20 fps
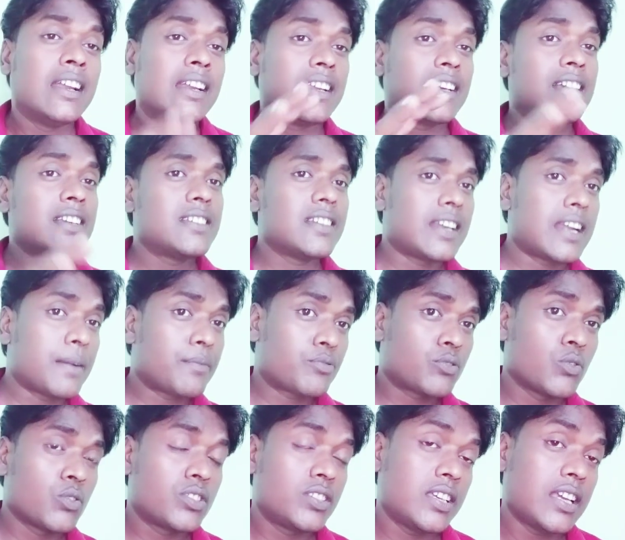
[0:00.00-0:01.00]
लेकिन जरा आप
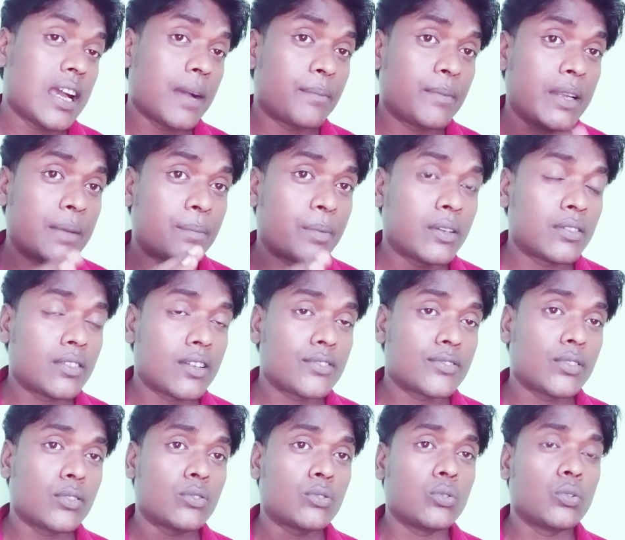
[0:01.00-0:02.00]
सोचिए आपने पंद्रह
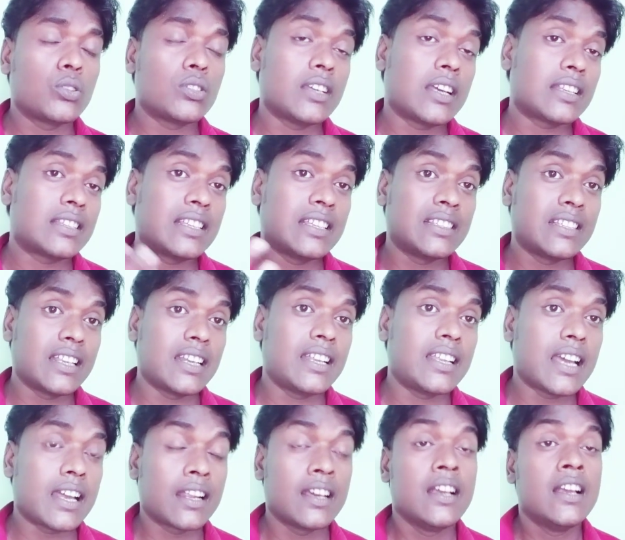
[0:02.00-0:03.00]
सौ दो हज़ार तीन तीन
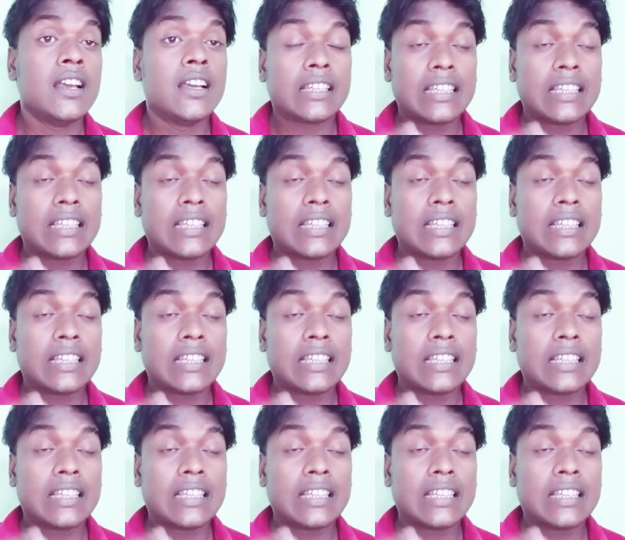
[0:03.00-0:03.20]
हज़ार